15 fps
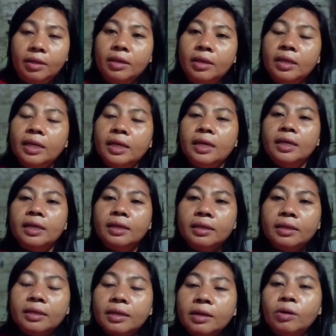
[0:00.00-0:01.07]
ngene iki
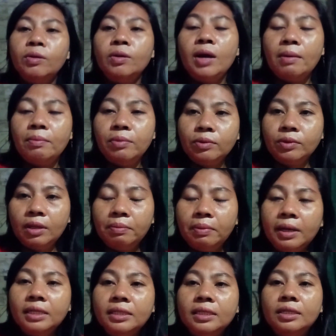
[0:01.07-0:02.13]
engko
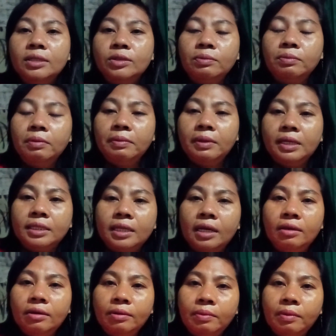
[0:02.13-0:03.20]
paling sesuk pemirsa
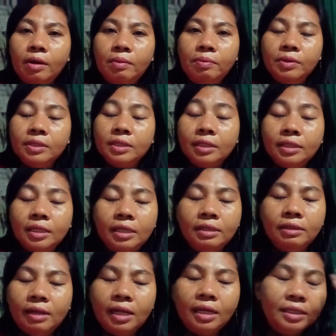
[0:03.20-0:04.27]
ya pokoke bisa
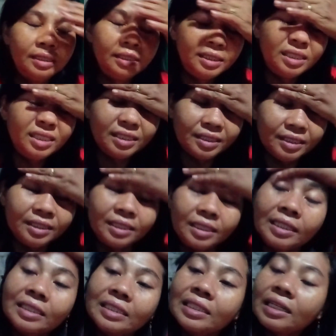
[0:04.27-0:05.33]
saya
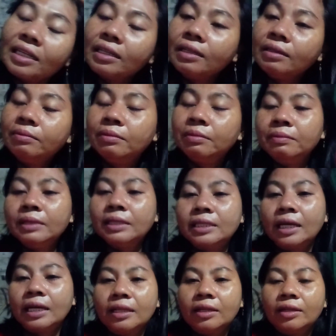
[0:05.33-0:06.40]
kesel gitu
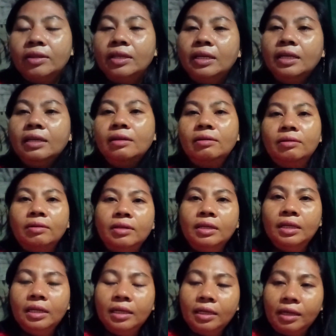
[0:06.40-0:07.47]
pemirsa tadi dadine ya
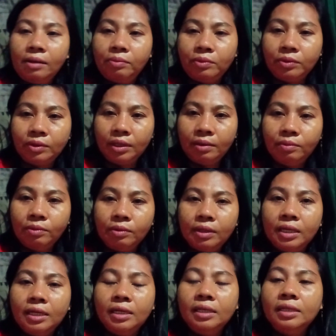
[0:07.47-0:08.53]
nguploade
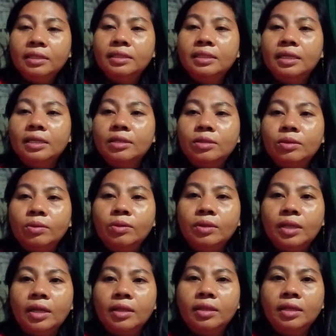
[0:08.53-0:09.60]
mungkin sesuk
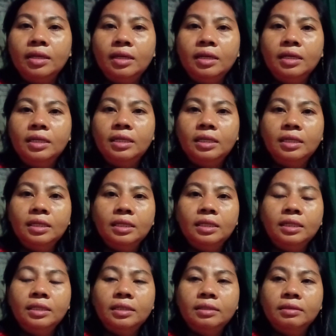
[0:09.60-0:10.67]
tadi
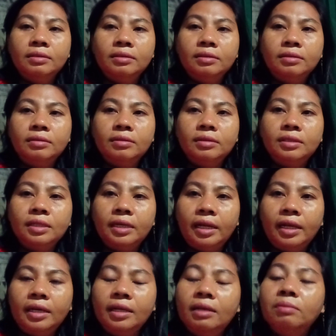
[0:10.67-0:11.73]

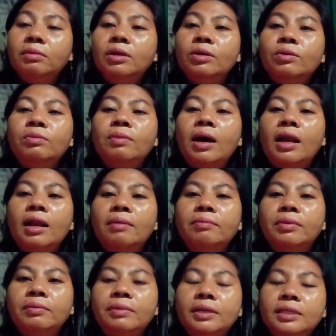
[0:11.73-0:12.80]
Senin iki minggu malam
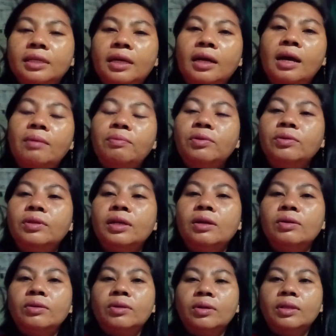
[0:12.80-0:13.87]
pemirsa nguploade
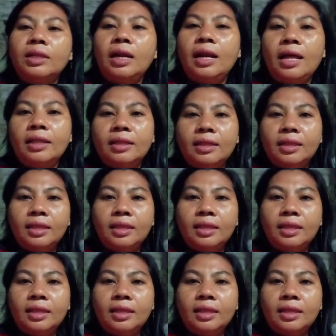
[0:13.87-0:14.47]
rodok telat